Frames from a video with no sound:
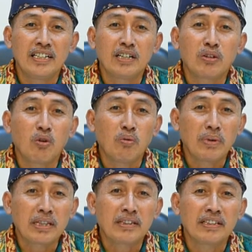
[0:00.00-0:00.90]
dan
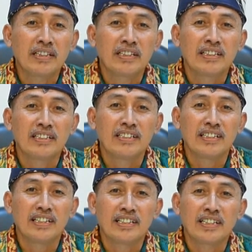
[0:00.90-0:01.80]
komat
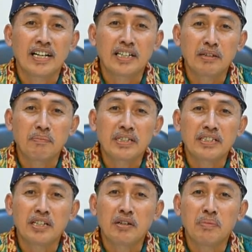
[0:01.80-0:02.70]
ya, terhadap
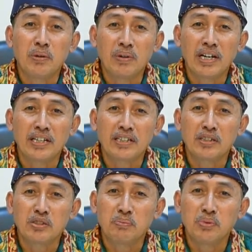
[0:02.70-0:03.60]
pasien yang baru lahir
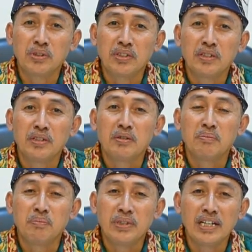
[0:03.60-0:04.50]
tersebut
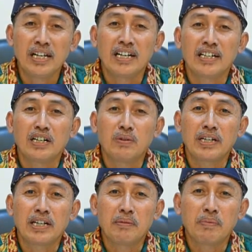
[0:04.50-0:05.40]
bila
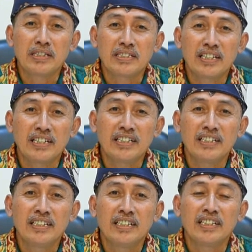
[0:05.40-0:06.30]
keluarga pasien
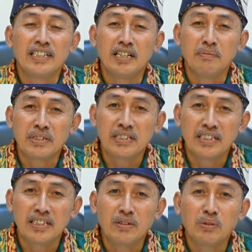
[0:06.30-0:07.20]
tidak
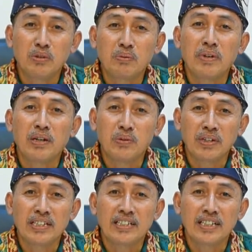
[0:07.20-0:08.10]
bersedia untuk
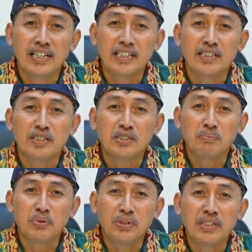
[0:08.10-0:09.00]
melakukan kegiatan
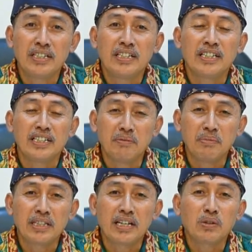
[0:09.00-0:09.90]
tersebut dan
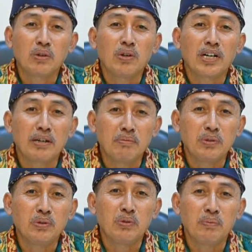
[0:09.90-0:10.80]
minta tolong kami
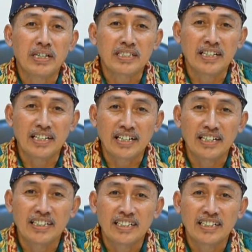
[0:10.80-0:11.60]
untuk melaksanakan.